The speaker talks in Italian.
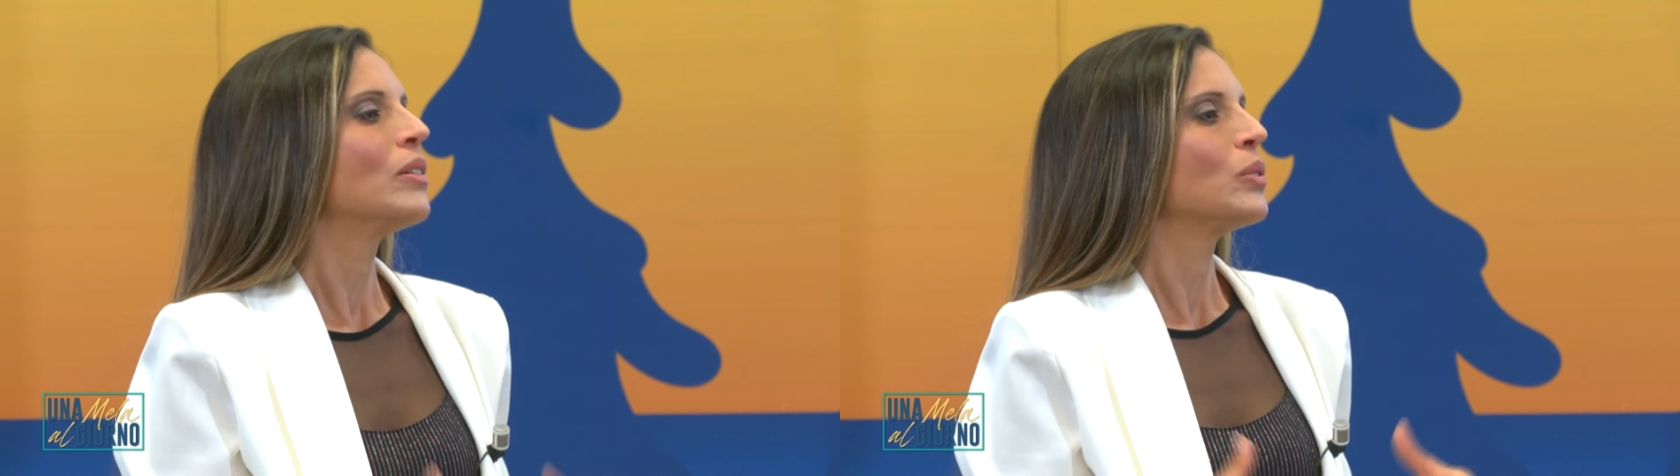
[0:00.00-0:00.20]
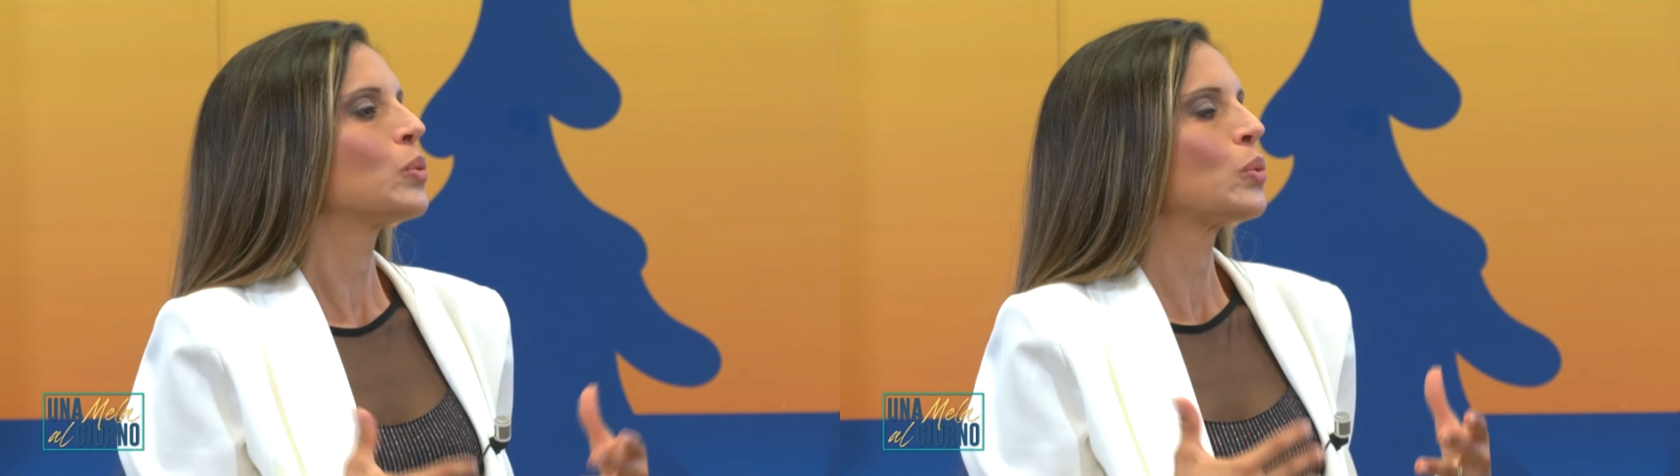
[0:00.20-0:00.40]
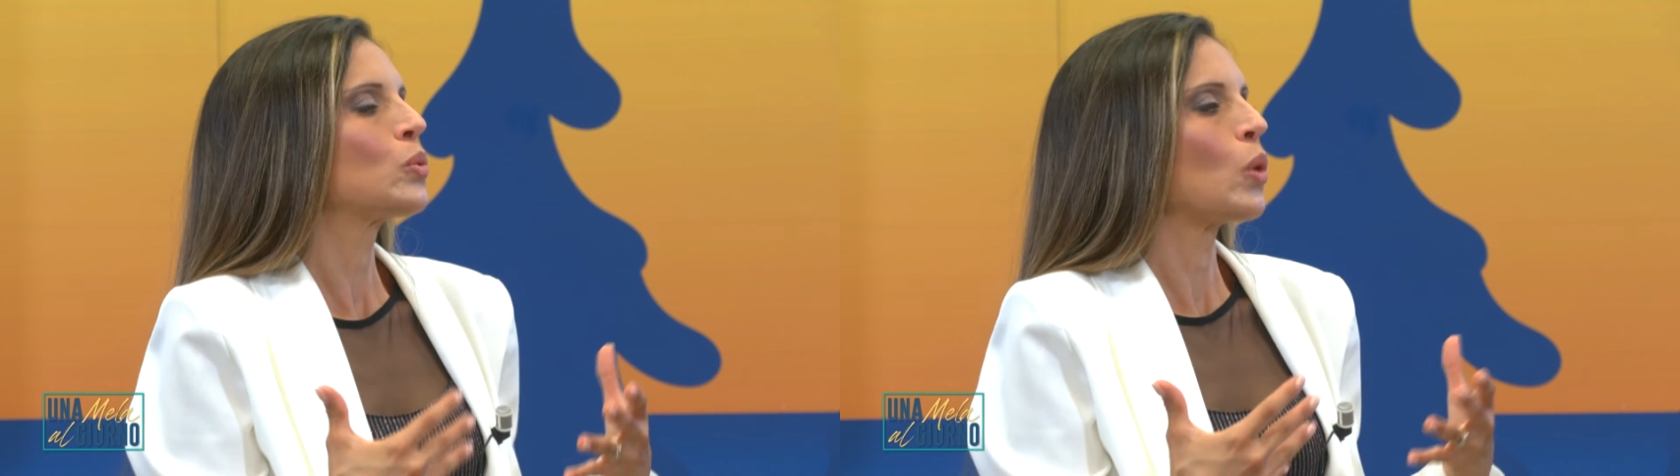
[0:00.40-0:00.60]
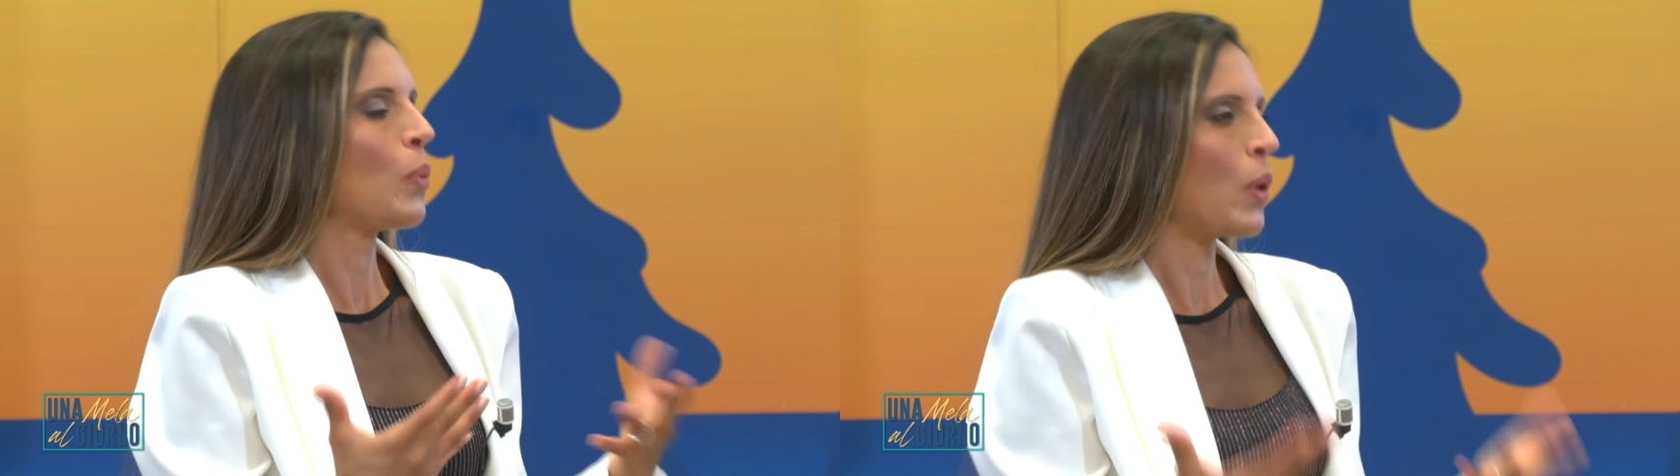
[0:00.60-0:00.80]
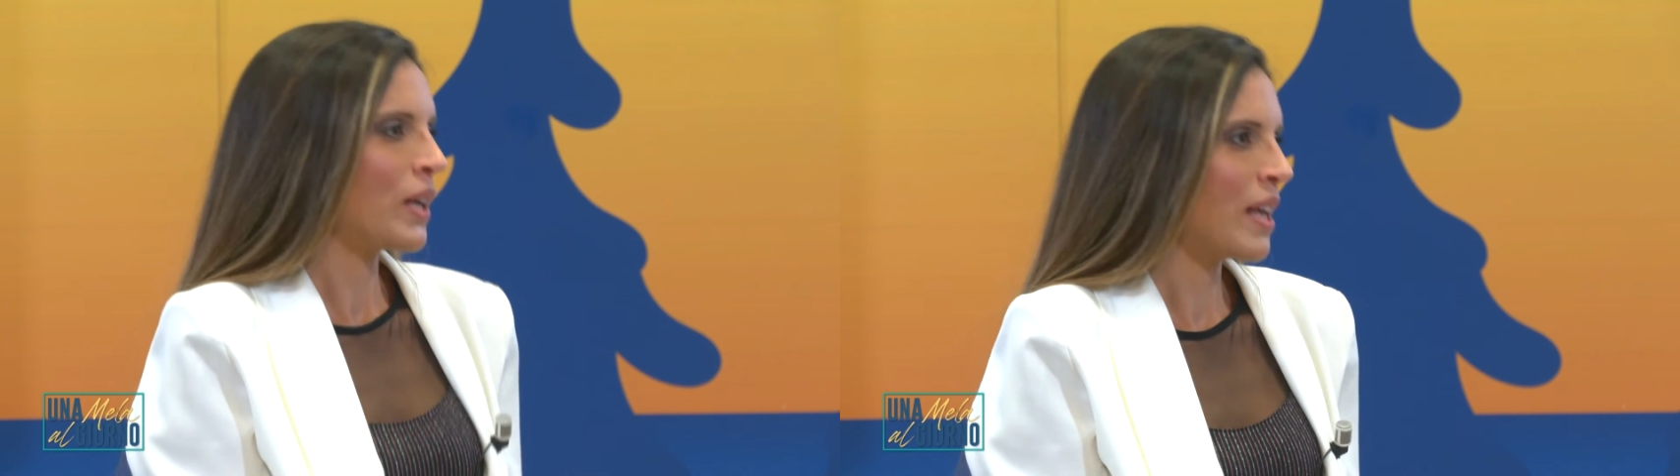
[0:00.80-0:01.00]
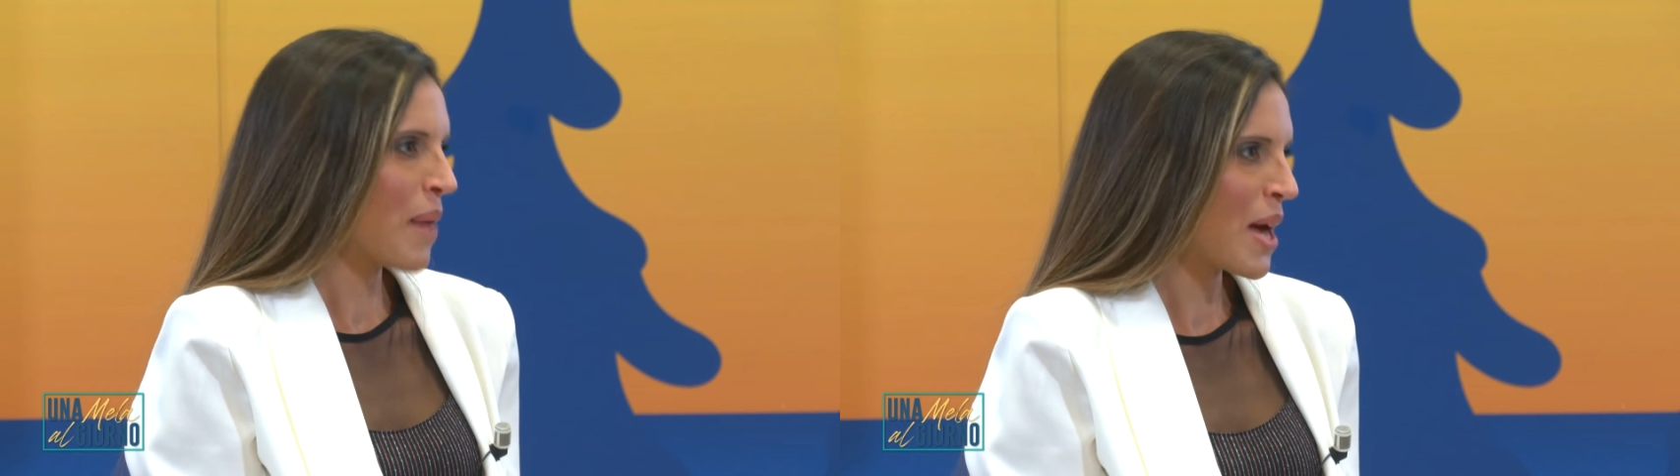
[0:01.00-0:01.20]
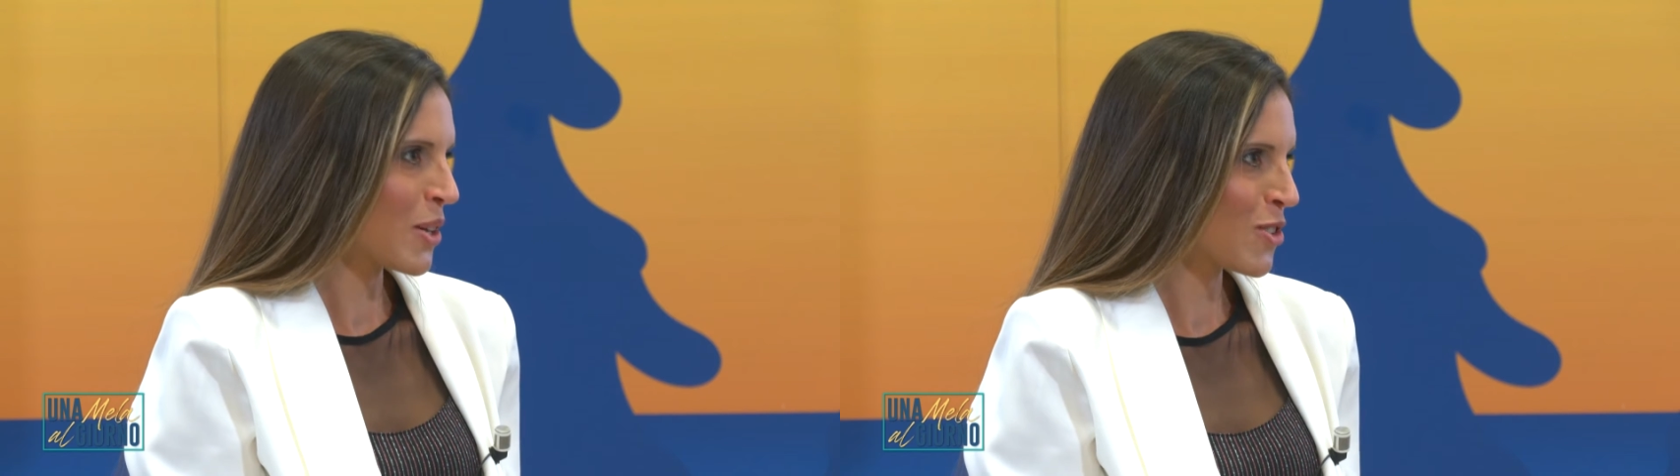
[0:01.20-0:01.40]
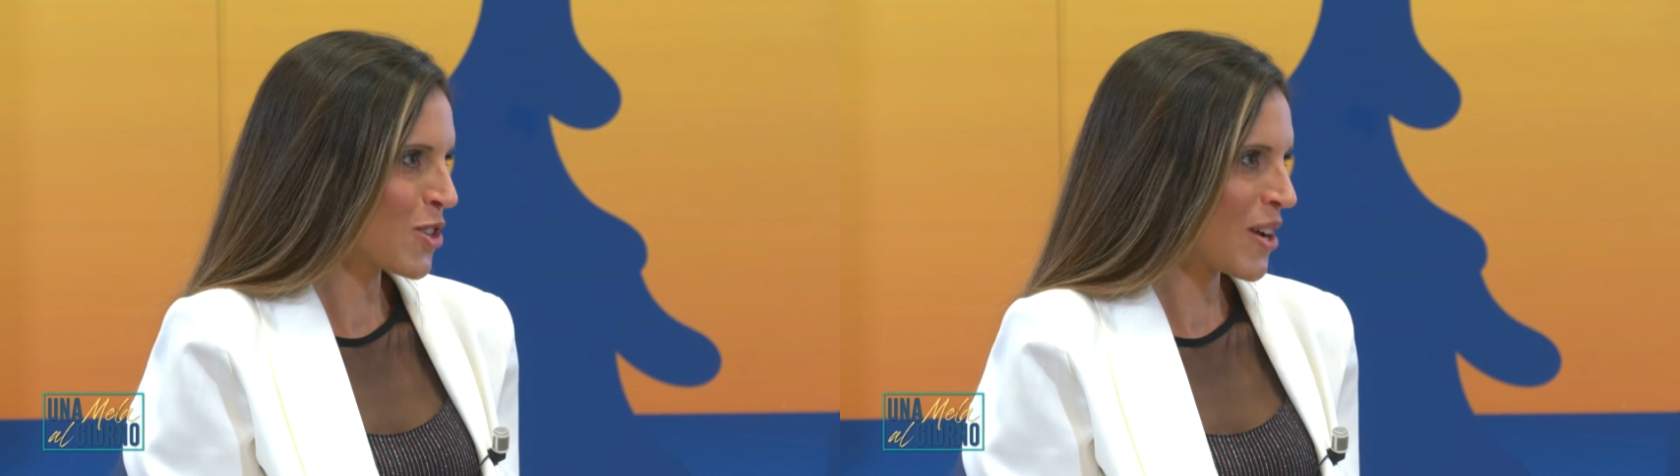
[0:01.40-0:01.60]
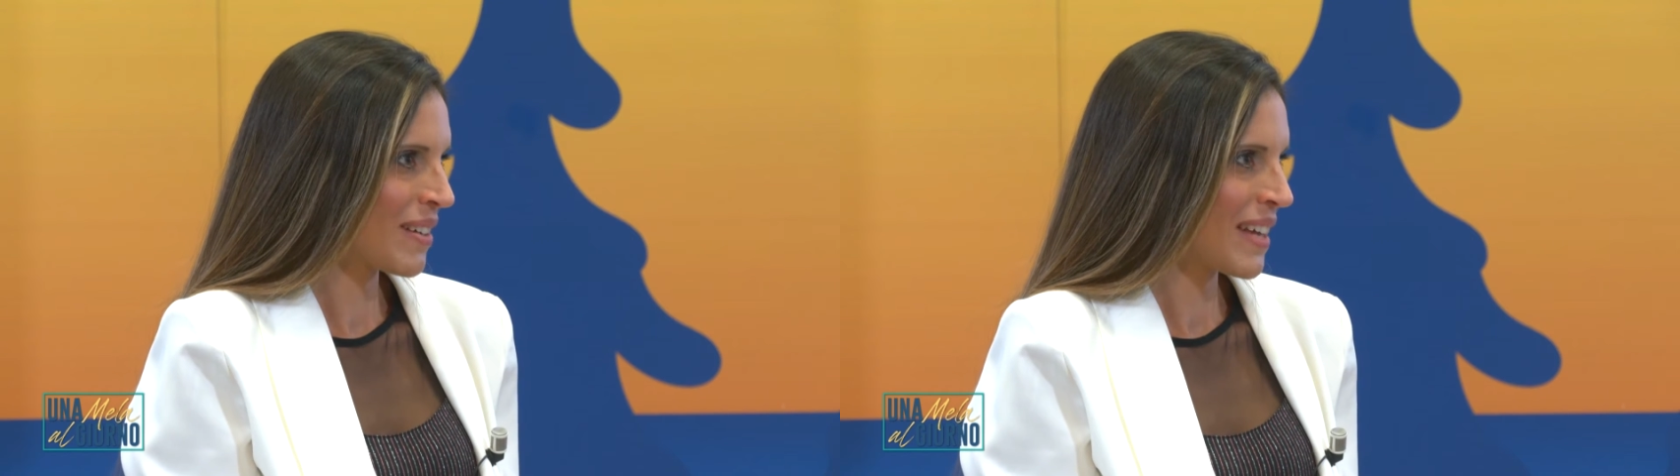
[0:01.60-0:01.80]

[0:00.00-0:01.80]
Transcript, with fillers: tutto poi emerge